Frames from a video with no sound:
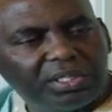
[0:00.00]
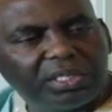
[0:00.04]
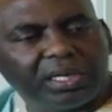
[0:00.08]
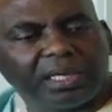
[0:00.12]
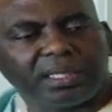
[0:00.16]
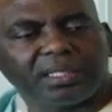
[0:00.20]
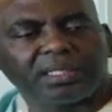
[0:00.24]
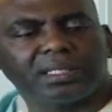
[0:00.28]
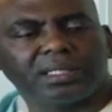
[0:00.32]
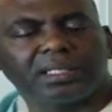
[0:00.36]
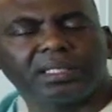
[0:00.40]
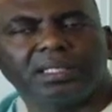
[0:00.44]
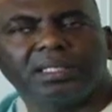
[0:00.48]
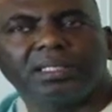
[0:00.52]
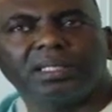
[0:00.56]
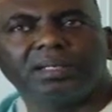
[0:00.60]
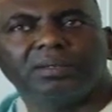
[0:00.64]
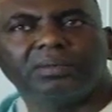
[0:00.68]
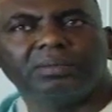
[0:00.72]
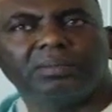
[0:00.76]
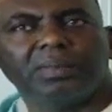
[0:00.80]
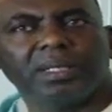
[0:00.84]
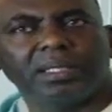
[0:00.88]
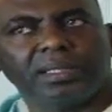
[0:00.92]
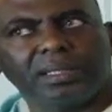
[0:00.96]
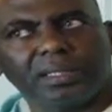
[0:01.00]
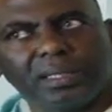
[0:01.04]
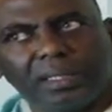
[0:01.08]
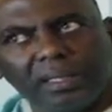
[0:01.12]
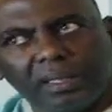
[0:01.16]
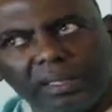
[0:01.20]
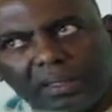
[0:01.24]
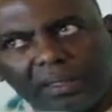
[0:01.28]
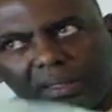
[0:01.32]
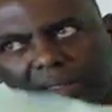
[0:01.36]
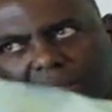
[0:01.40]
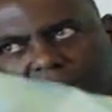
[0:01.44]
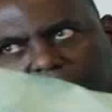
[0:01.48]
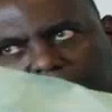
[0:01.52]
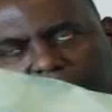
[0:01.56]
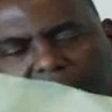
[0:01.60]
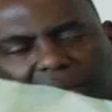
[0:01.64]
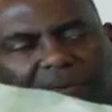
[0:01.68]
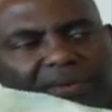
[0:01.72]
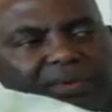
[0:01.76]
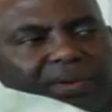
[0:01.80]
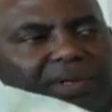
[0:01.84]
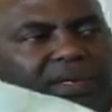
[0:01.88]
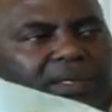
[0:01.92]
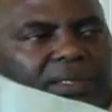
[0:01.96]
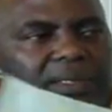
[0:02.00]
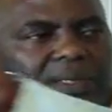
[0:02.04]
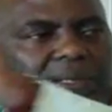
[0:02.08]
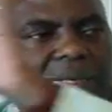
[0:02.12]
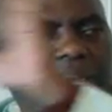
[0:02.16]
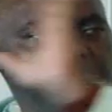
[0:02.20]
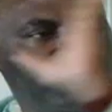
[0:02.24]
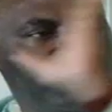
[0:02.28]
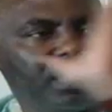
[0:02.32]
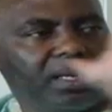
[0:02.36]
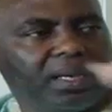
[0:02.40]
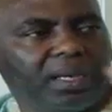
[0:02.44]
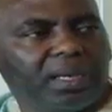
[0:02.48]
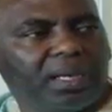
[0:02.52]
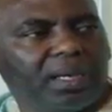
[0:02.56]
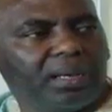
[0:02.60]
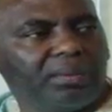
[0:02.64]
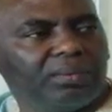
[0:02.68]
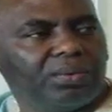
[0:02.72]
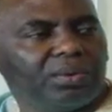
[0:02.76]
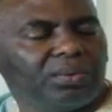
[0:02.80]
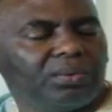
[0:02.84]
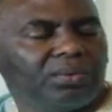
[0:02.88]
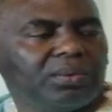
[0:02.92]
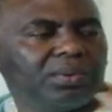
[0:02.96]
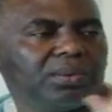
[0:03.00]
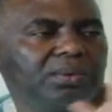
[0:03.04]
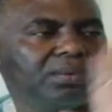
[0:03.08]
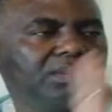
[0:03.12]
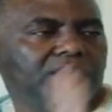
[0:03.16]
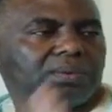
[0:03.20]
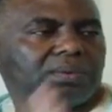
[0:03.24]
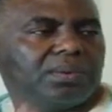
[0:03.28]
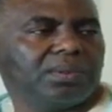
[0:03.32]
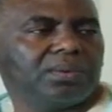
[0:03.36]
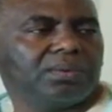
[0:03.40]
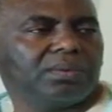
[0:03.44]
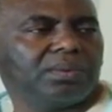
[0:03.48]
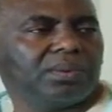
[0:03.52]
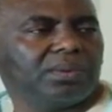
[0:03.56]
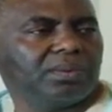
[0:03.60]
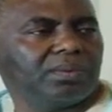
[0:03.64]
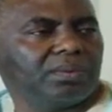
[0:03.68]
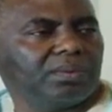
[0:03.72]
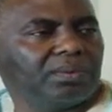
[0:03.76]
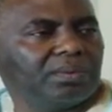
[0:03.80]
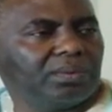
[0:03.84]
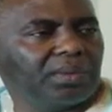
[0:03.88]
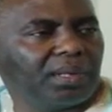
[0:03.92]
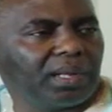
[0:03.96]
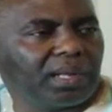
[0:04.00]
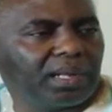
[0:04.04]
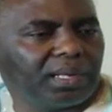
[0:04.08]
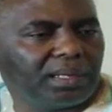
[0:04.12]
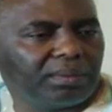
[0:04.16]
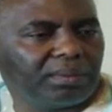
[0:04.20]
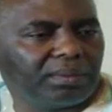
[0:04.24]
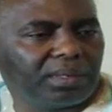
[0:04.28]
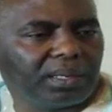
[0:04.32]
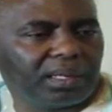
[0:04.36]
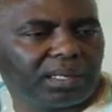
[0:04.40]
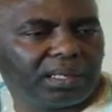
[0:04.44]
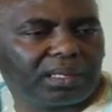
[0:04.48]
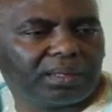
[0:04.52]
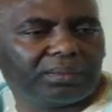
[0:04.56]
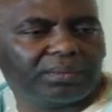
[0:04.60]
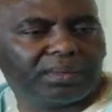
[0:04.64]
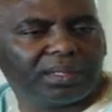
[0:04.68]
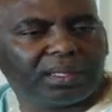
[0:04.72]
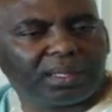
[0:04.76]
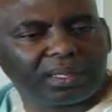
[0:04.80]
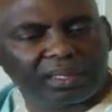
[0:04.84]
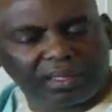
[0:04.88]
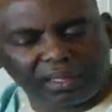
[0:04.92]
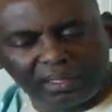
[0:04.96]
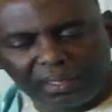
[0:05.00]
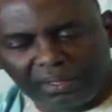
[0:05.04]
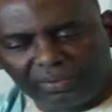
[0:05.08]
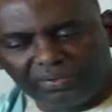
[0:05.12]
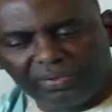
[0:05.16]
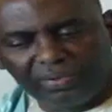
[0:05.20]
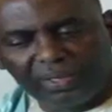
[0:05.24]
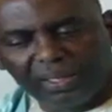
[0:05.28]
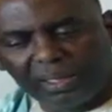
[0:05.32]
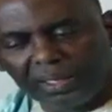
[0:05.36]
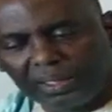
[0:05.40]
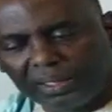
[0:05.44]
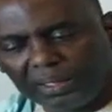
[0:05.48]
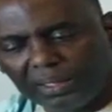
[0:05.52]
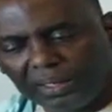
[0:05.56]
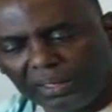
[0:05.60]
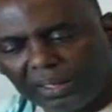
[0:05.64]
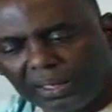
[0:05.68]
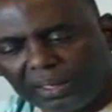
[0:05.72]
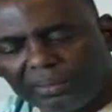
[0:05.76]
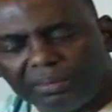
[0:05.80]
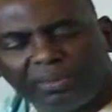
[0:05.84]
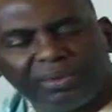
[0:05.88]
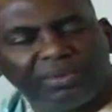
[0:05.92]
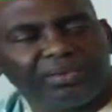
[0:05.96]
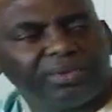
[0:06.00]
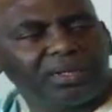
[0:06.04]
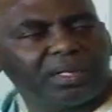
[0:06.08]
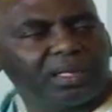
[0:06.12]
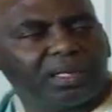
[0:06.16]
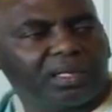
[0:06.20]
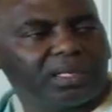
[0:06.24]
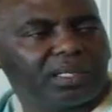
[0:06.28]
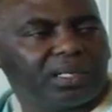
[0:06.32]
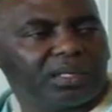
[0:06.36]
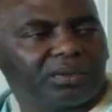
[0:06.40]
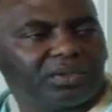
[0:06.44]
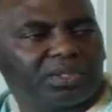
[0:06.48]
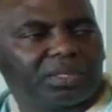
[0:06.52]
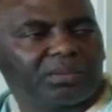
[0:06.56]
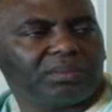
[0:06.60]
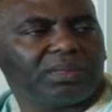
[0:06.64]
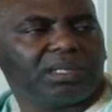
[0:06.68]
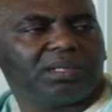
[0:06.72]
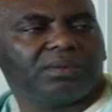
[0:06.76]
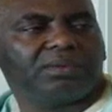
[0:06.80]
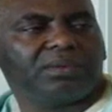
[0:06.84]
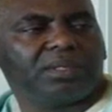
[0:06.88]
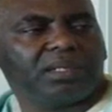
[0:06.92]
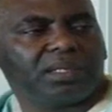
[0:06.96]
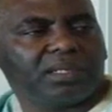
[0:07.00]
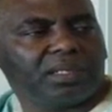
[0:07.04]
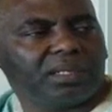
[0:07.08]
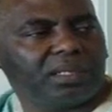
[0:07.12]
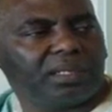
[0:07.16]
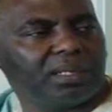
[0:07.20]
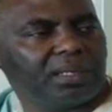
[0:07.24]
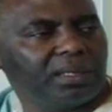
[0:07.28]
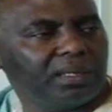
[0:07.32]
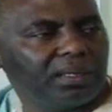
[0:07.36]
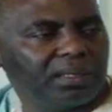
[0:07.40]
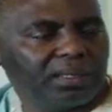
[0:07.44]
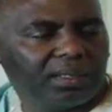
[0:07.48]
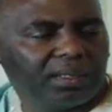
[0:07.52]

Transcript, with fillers: شخصيه في منطقه كاع افريقيا كامل والعالم العربي دارك اللي فيها احنا الغرب افريقيا وشمال افريقيا